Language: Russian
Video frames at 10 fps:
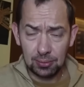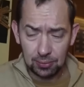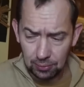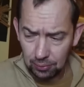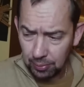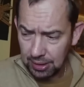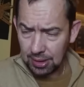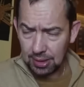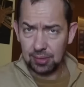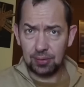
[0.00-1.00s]
У
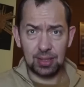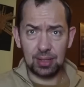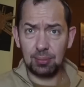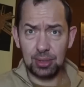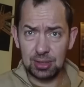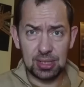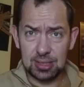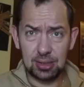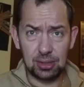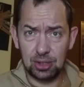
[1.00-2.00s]
американцев этих машин
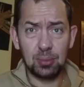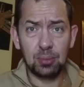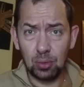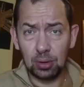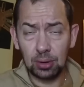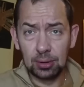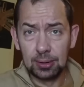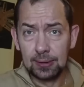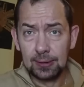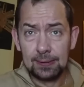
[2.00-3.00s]
достаточно много.
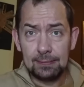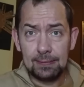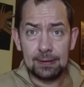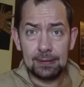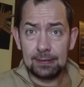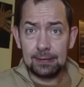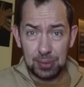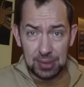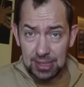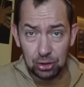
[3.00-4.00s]
А, и
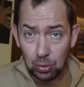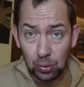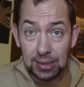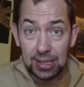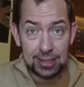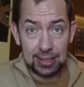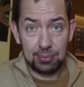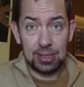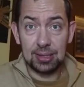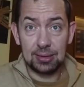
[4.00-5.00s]
50 штук для
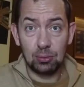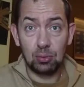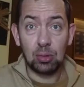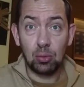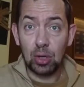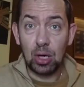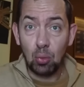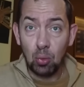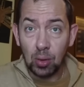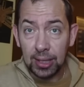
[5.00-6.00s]
армии, это ну, такой как
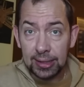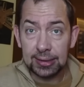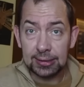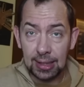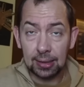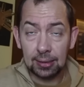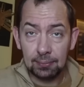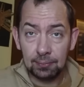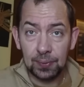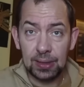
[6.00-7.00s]
Украина.
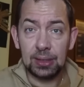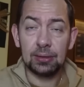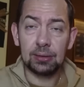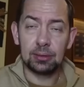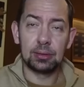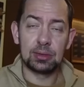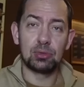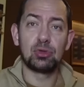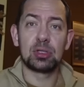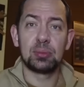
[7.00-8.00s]
И а, с
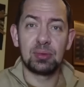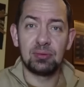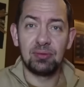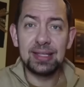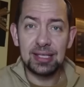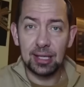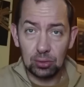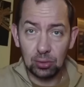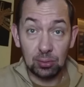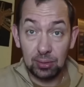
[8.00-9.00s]
учетом войны,
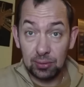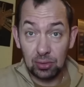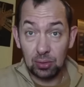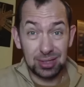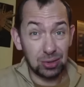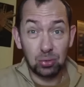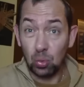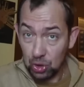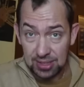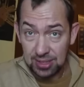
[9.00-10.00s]
которую мы ведем, это
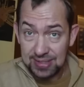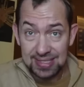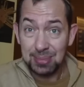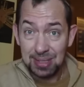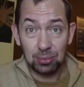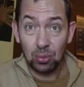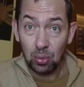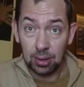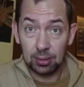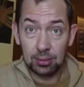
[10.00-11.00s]
тоже совсем
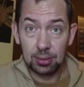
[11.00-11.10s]
немного.